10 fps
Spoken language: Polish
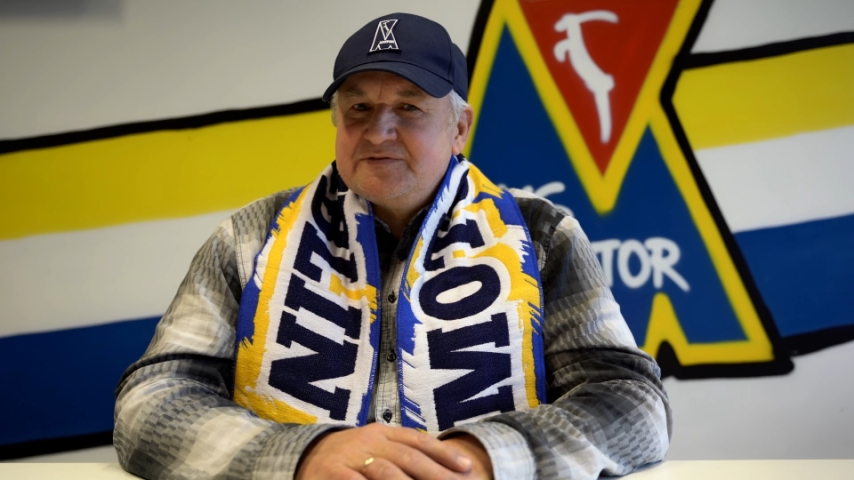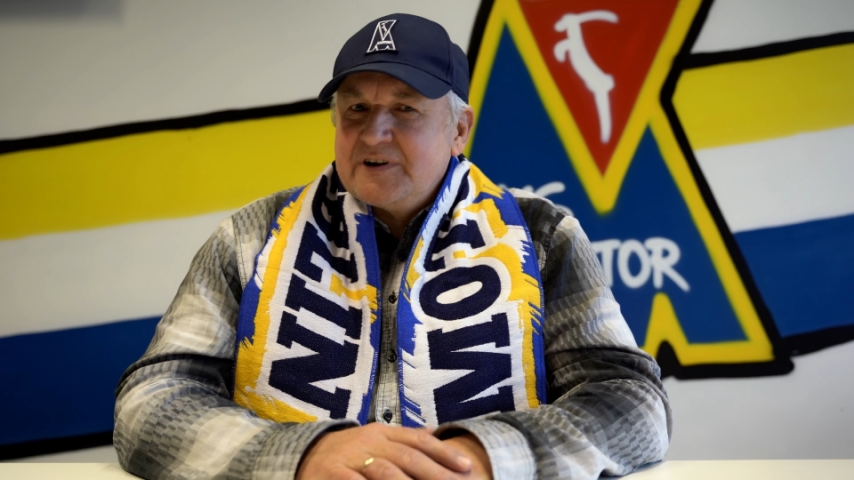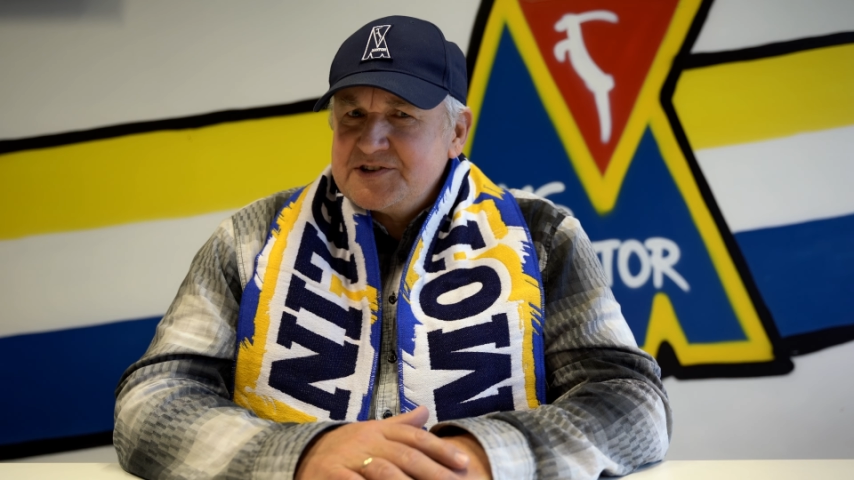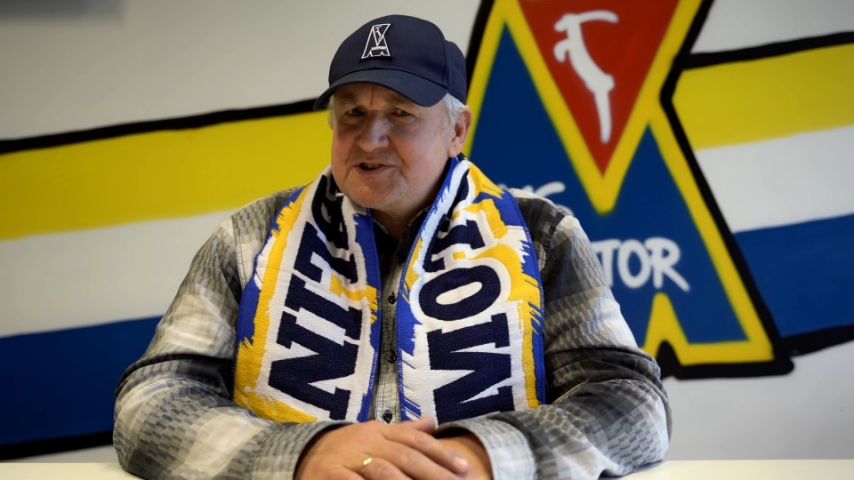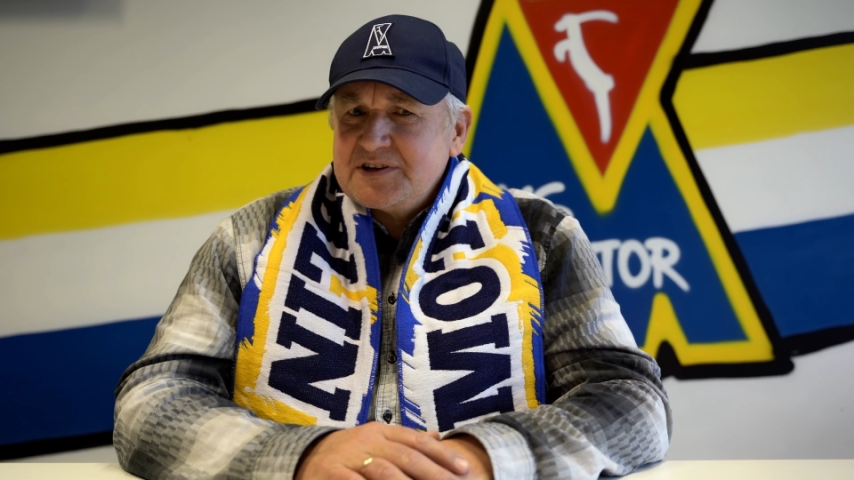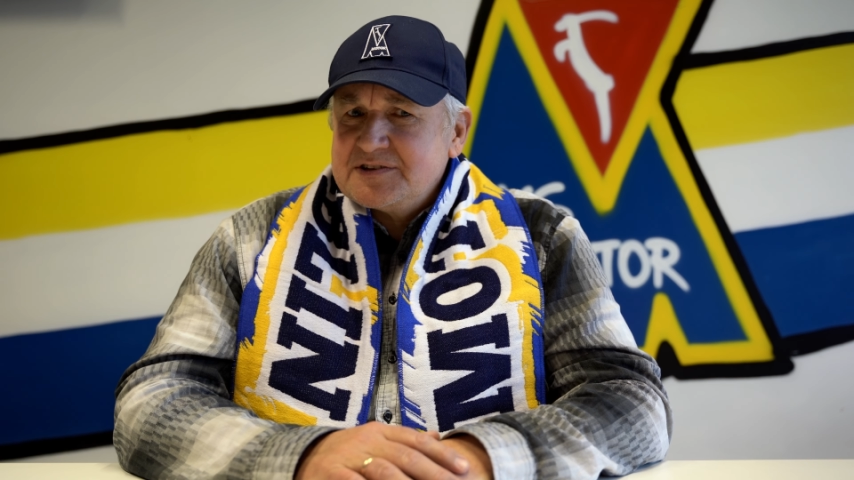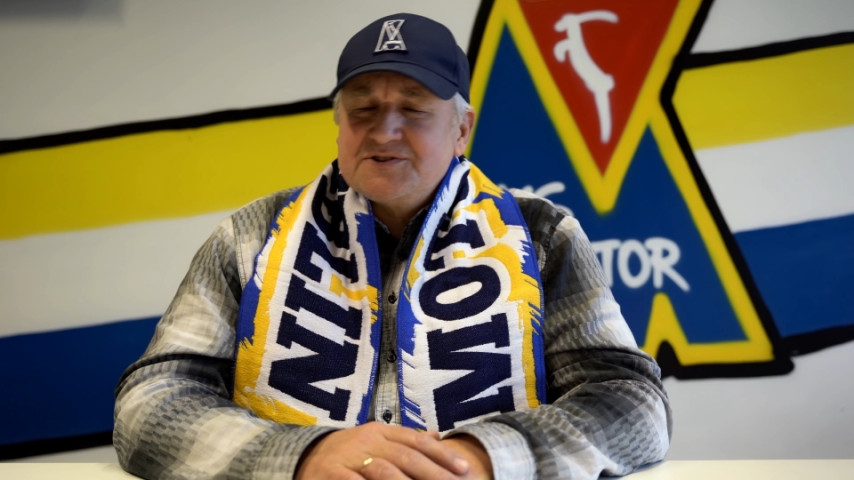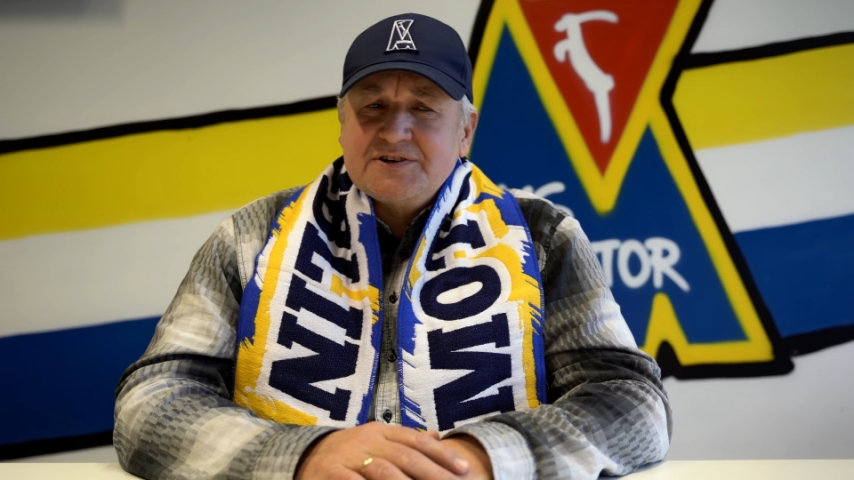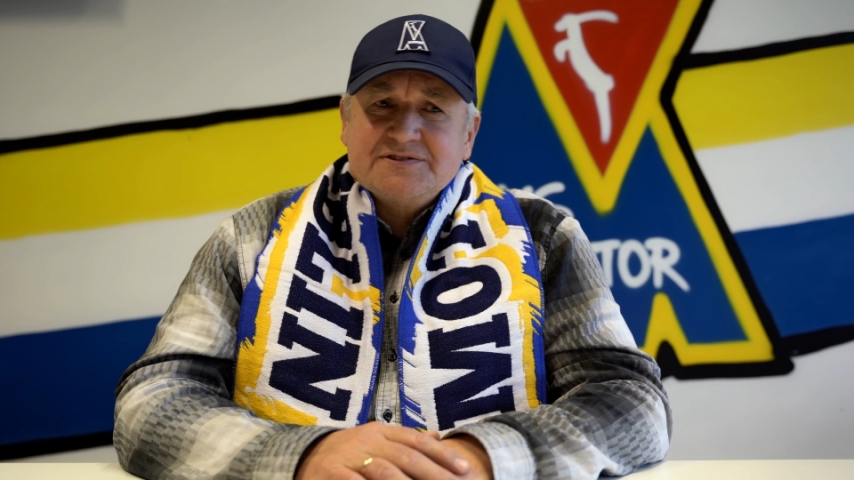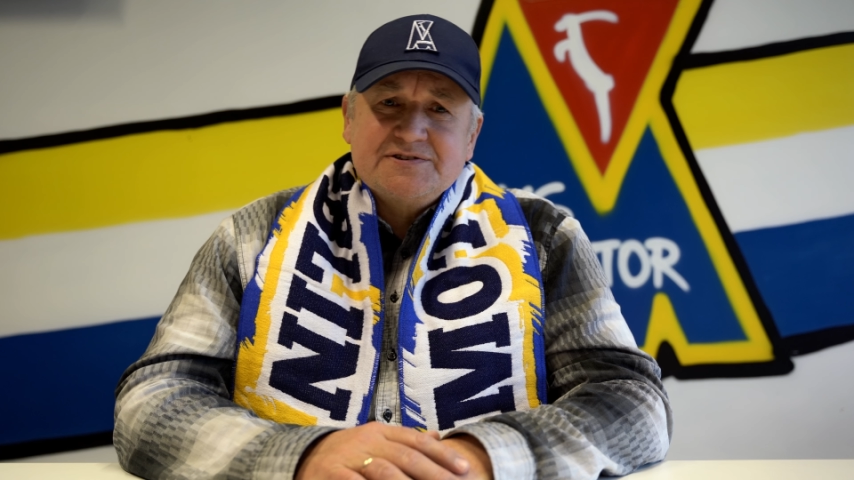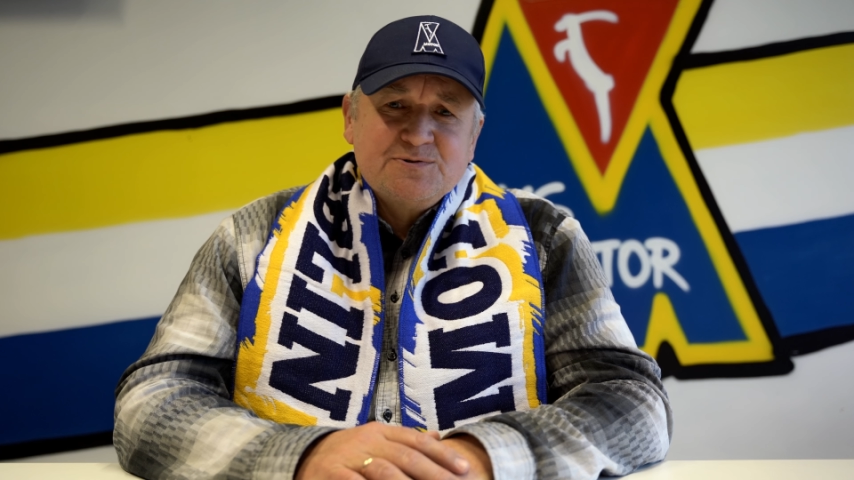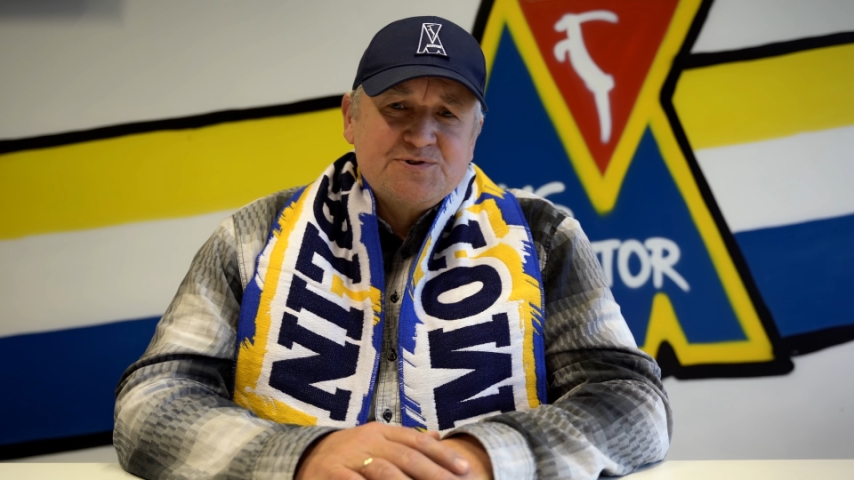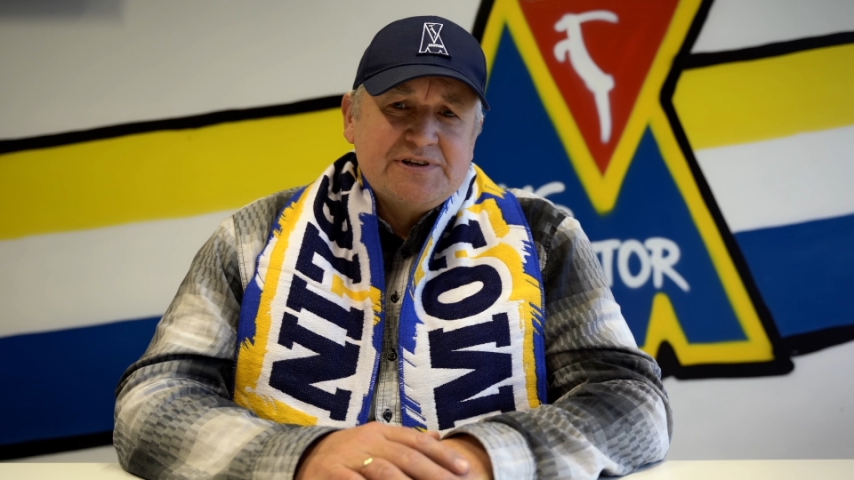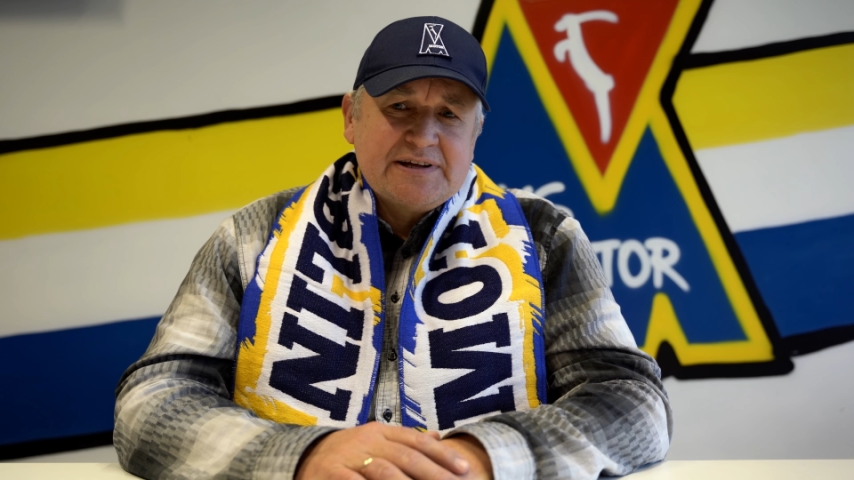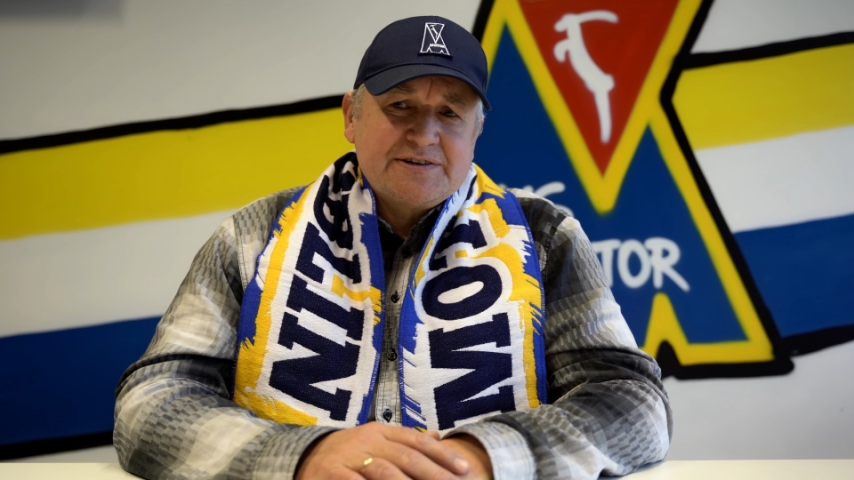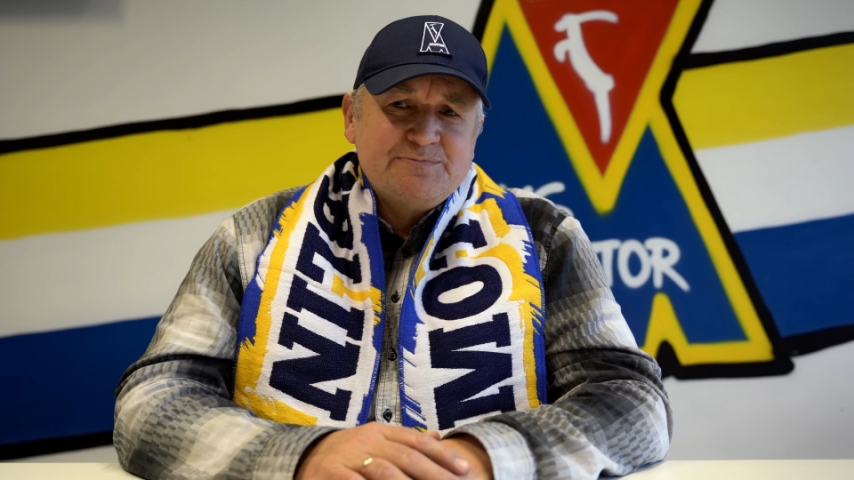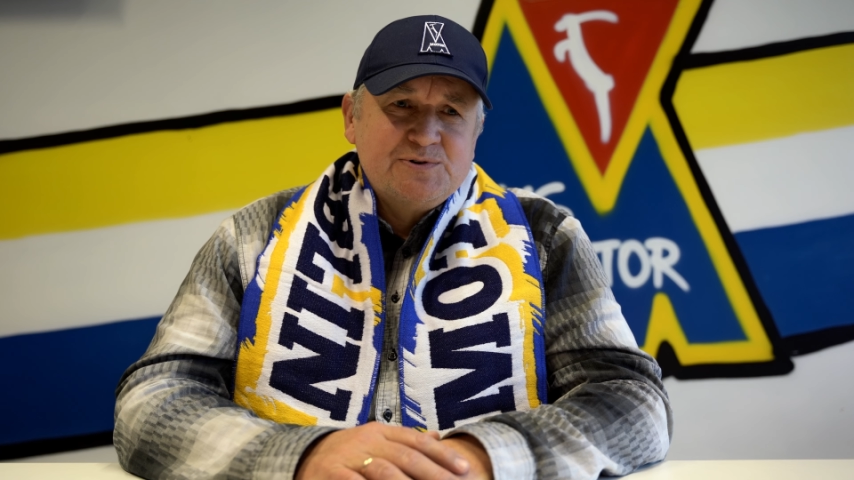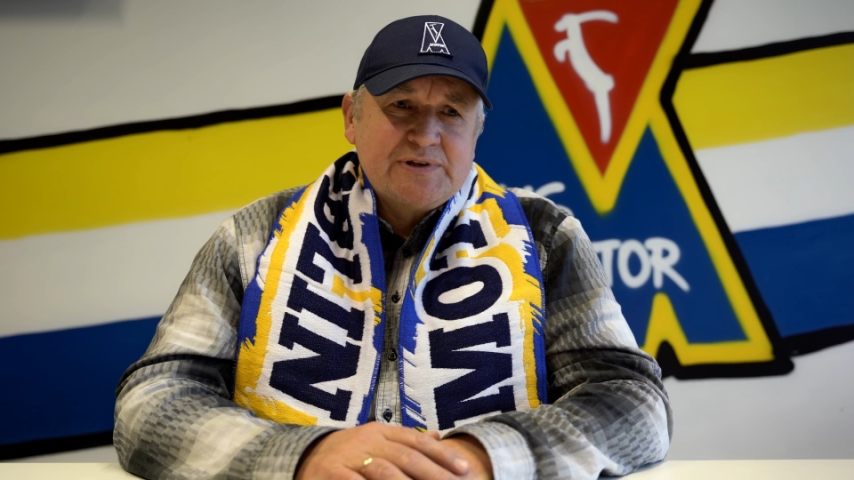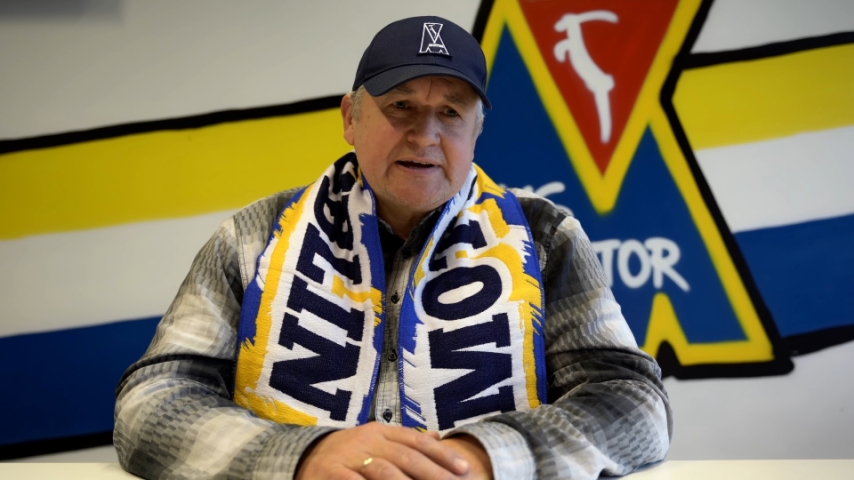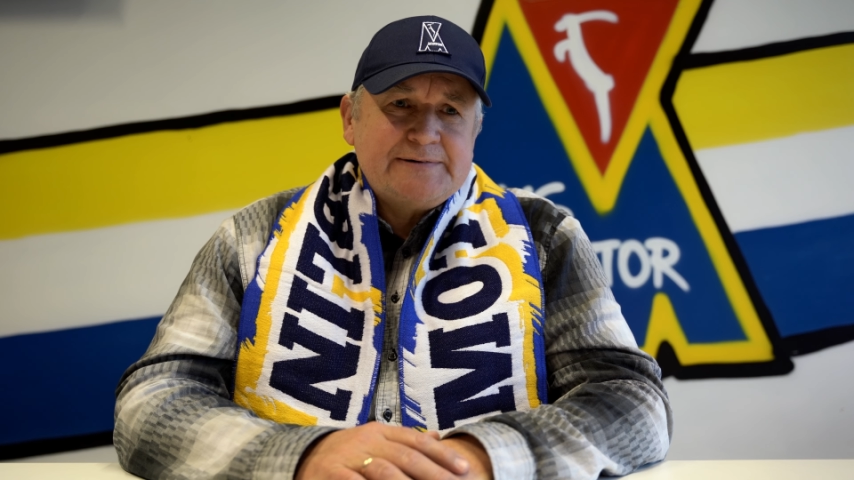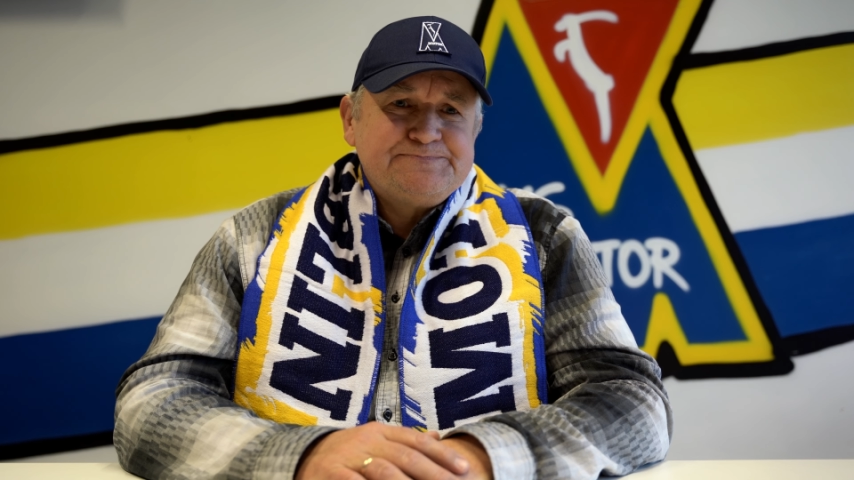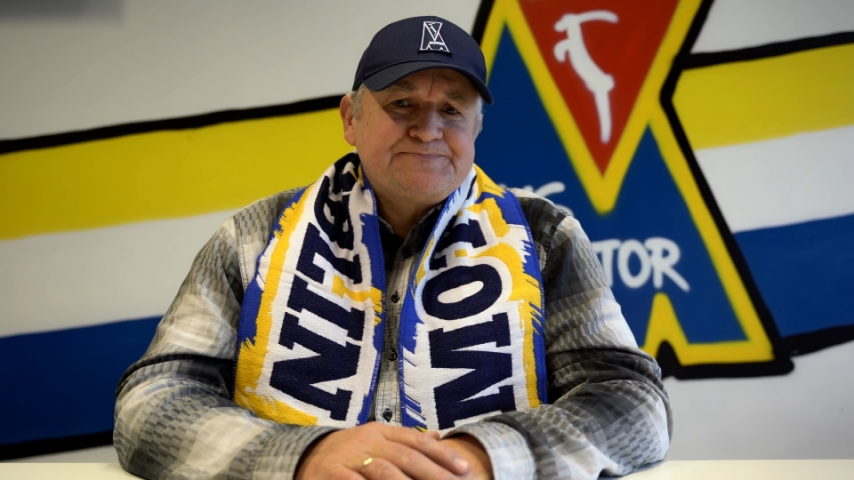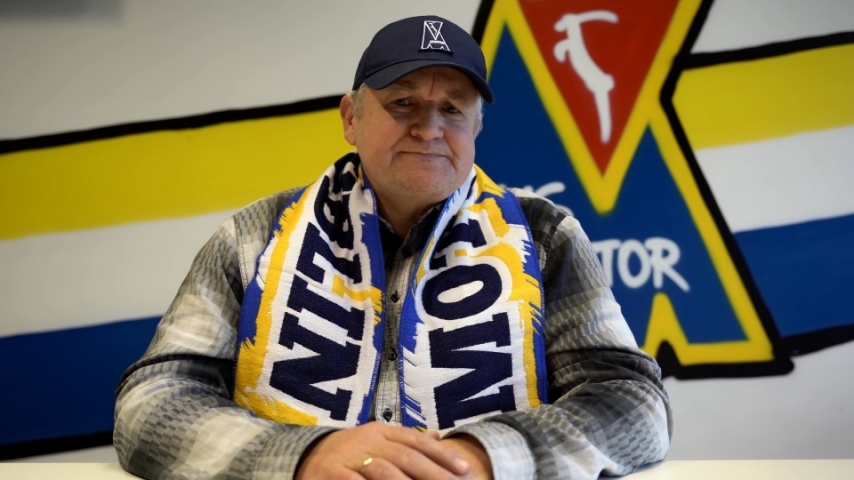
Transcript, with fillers: 20 tysięcy ludzi na trybunach